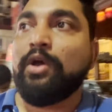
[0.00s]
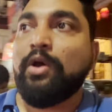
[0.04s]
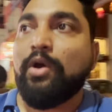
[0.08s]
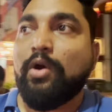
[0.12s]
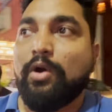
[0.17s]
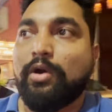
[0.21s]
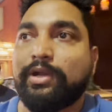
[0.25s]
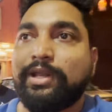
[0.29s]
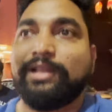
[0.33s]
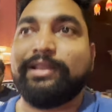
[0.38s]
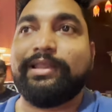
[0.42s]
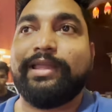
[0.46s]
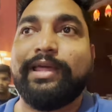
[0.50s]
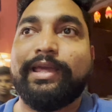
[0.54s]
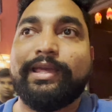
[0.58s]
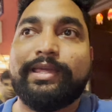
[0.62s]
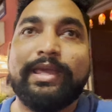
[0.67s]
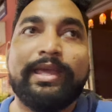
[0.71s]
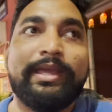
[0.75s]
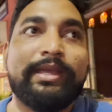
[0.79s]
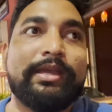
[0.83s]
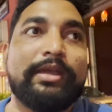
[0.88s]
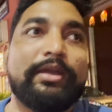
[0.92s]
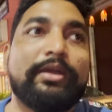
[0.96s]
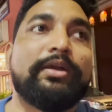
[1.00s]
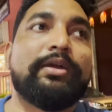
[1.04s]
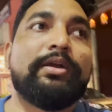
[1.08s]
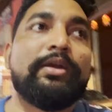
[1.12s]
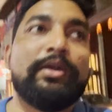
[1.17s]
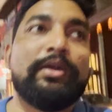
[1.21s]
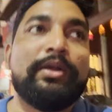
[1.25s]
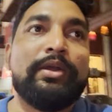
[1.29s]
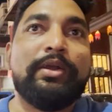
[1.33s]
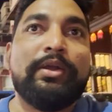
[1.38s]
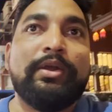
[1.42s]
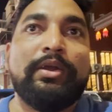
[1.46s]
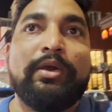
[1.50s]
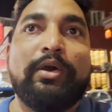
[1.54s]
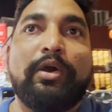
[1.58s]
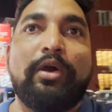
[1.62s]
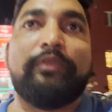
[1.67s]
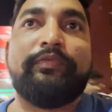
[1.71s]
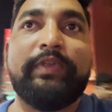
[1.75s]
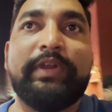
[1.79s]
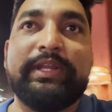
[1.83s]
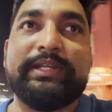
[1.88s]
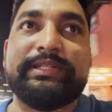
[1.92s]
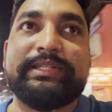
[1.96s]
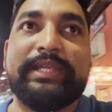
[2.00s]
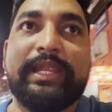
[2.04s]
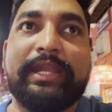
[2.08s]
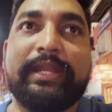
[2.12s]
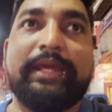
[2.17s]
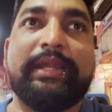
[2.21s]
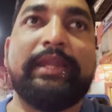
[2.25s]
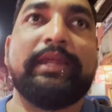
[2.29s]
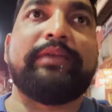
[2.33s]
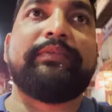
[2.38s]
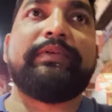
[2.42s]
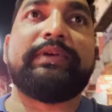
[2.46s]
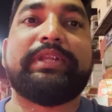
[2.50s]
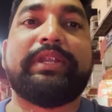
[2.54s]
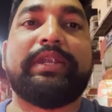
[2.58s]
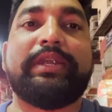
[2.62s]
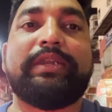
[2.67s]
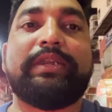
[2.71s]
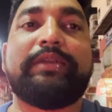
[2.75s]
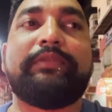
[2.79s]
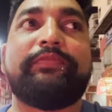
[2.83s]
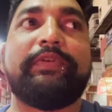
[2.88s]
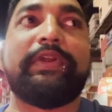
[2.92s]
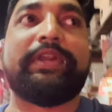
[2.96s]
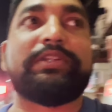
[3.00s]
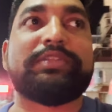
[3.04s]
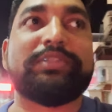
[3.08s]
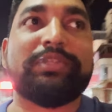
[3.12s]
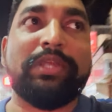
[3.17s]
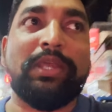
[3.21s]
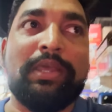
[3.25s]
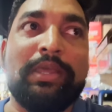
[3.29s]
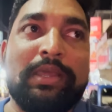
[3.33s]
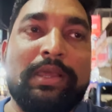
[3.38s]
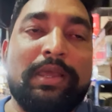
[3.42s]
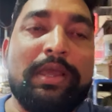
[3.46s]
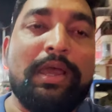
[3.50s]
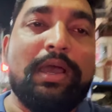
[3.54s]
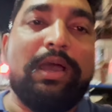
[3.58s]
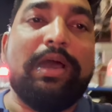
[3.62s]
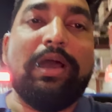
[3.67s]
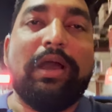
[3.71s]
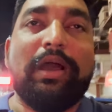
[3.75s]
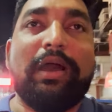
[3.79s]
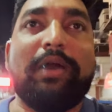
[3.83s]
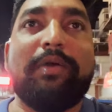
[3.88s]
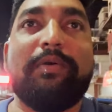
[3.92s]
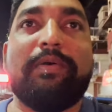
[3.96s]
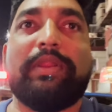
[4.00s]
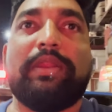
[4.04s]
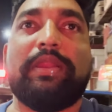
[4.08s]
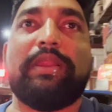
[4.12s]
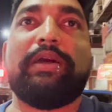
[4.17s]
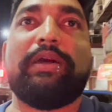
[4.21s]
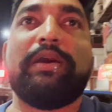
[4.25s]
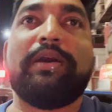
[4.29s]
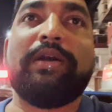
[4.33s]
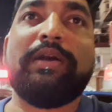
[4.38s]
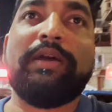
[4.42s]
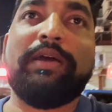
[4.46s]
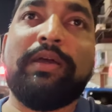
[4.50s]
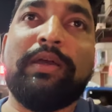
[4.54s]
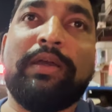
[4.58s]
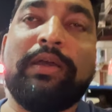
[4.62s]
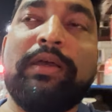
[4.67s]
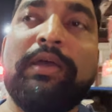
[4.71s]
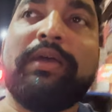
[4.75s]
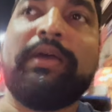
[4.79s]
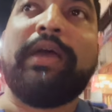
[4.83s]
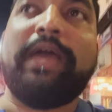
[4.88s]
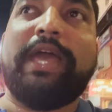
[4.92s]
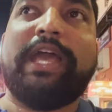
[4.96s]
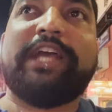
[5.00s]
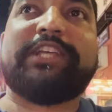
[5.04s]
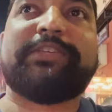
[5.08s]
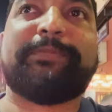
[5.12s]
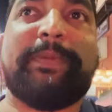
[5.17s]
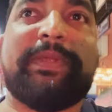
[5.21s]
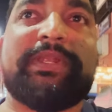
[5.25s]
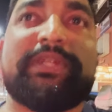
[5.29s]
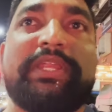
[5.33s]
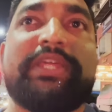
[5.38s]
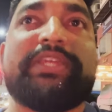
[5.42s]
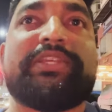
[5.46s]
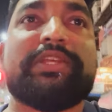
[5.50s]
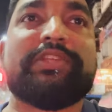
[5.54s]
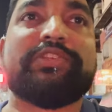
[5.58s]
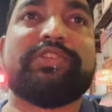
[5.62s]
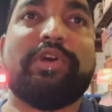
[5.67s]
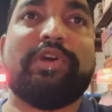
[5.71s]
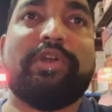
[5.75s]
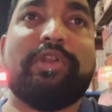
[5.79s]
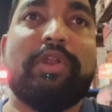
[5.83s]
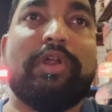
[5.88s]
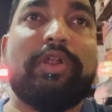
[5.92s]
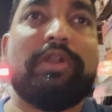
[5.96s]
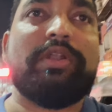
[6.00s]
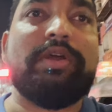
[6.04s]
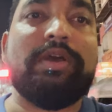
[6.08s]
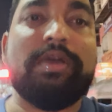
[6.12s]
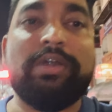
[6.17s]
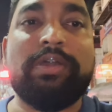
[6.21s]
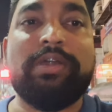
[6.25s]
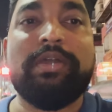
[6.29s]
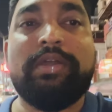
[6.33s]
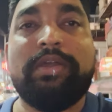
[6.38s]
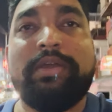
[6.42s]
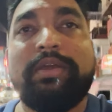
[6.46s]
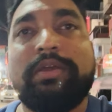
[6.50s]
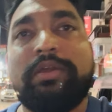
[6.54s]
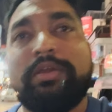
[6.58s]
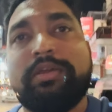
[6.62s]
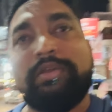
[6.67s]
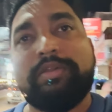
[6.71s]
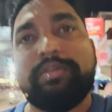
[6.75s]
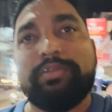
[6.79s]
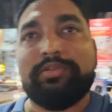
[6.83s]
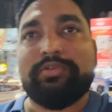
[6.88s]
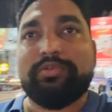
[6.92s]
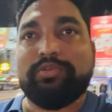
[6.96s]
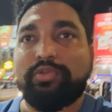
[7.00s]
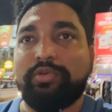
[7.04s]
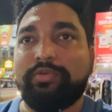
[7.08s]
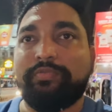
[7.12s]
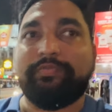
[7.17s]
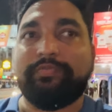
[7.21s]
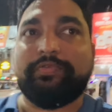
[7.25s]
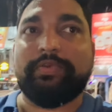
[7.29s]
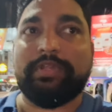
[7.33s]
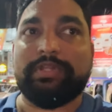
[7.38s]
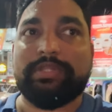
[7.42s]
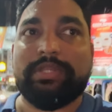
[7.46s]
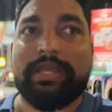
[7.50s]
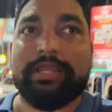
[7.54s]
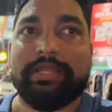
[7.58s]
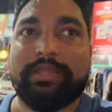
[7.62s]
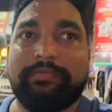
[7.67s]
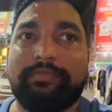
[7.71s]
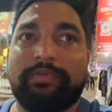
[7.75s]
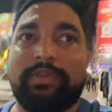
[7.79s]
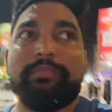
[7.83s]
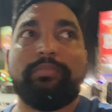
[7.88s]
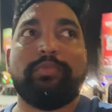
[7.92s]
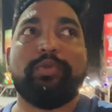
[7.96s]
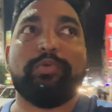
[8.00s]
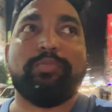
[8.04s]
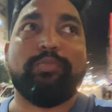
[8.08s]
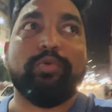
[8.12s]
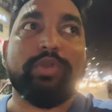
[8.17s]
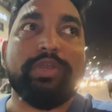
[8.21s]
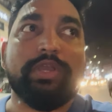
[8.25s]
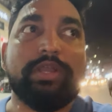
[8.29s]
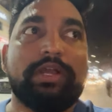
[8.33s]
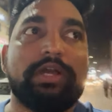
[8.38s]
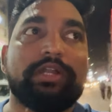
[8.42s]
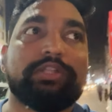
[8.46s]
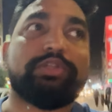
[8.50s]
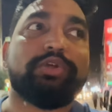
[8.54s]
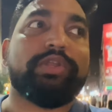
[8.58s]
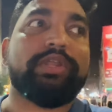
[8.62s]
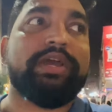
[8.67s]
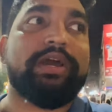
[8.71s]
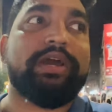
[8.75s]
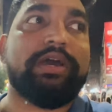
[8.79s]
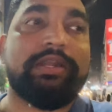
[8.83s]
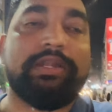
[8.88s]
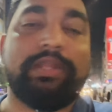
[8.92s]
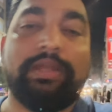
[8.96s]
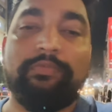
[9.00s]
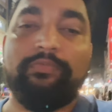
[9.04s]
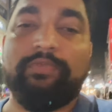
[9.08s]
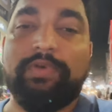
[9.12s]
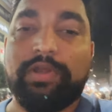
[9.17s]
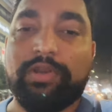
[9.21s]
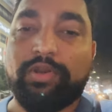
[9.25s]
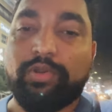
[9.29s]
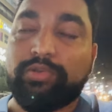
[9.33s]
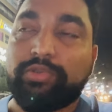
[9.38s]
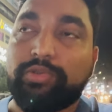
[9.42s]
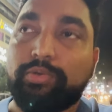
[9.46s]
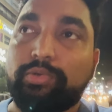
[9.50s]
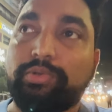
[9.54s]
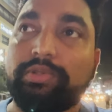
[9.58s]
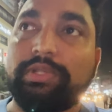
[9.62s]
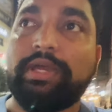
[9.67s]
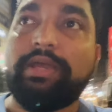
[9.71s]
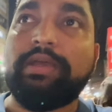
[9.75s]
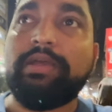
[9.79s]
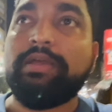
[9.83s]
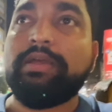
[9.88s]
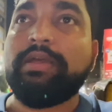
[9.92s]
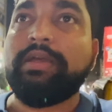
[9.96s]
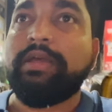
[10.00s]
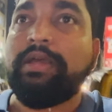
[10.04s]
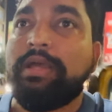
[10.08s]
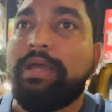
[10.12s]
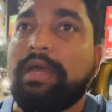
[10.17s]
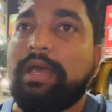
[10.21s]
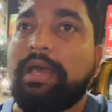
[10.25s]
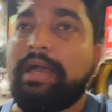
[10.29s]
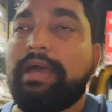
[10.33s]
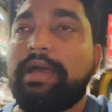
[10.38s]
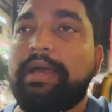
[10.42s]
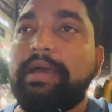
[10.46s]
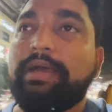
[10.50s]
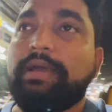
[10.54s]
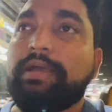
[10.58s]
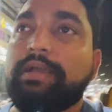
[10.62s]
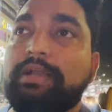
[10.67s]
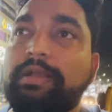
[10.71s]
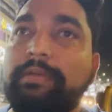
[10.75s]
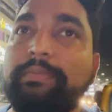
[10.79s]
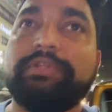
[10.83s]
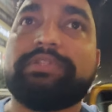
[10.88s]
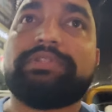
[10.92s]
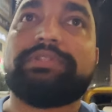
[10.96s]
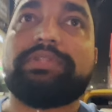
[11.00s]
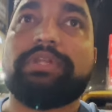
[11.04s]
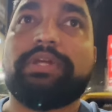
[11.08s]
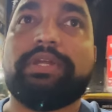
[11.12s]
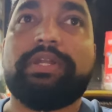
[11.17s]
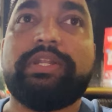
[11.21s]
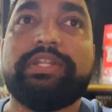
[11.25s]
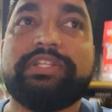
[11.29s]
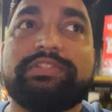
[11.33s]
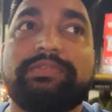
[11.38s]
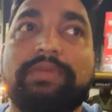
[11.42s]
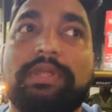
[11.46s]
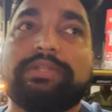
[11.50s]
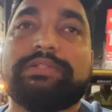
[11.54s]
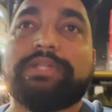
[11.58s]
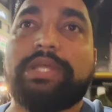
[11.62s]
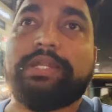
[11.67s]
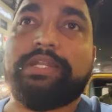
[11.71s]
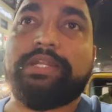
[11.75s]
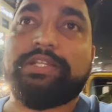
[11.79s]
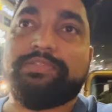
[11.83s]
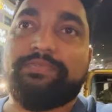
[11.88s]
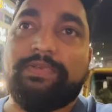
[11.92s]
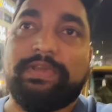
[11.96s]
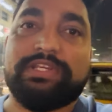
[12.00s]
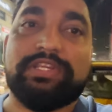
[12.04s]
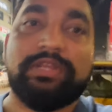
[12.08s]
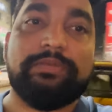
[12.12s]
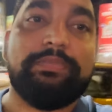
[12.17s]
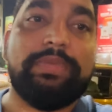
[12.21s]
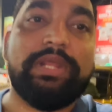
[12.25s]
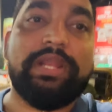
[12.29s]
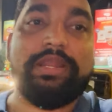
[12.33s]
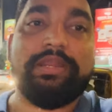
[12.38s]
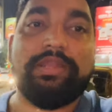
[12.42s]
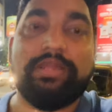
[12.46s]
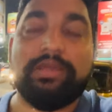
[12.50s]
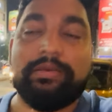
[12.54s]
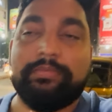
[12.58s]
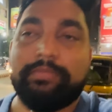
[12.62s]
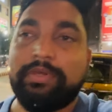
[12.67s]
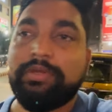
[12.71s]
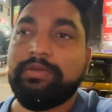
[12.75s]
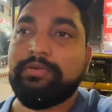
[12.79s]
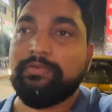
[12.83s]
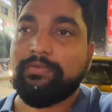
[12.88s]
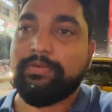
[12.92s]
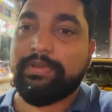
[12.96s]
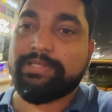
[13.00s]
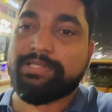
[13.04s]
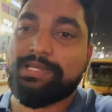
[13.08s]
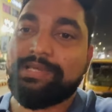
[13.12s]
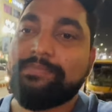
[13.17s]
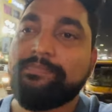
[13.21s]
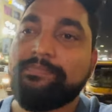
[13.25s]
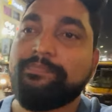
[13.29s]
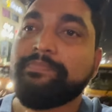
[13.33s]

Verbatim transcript: होटल देखेंगे और फिर डिसाइड करेंगे वेदर इट फिट्स आवर एक्सपेक्टेशन और नॉट तो फिर जाके फिर हम लोग बुकिंग करते हैं और ये हर टाइम वर्क होता है कभी सेटिस्फेक्शन मिला नहीं हमें वैसे